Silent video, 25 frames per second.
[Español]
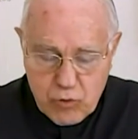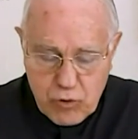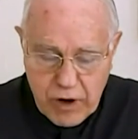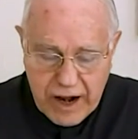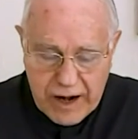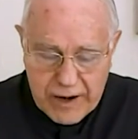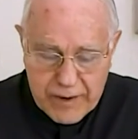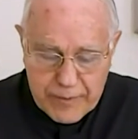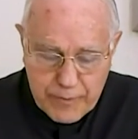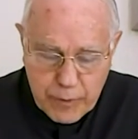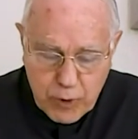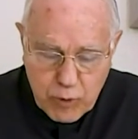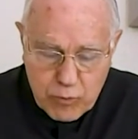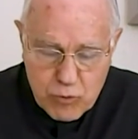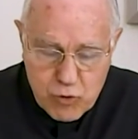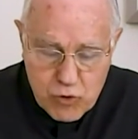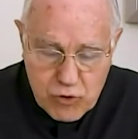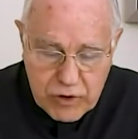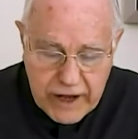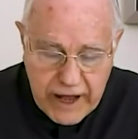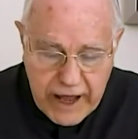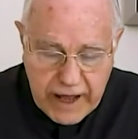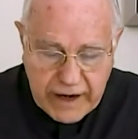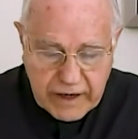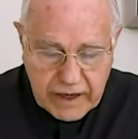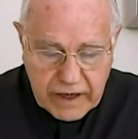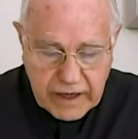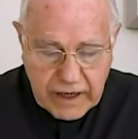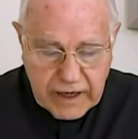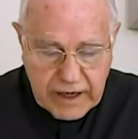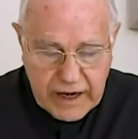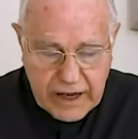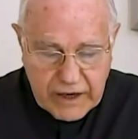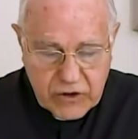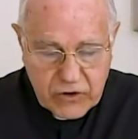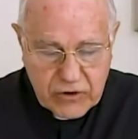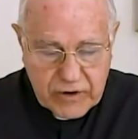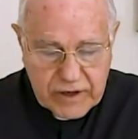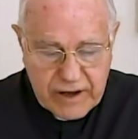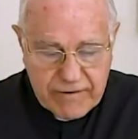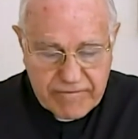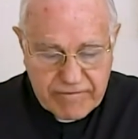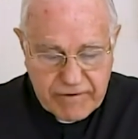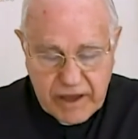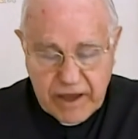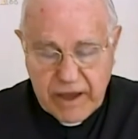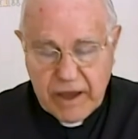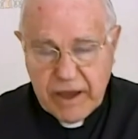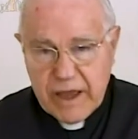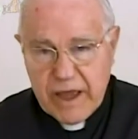al promulgar el año de la
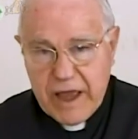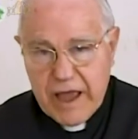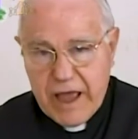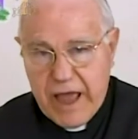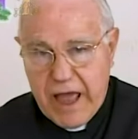fe,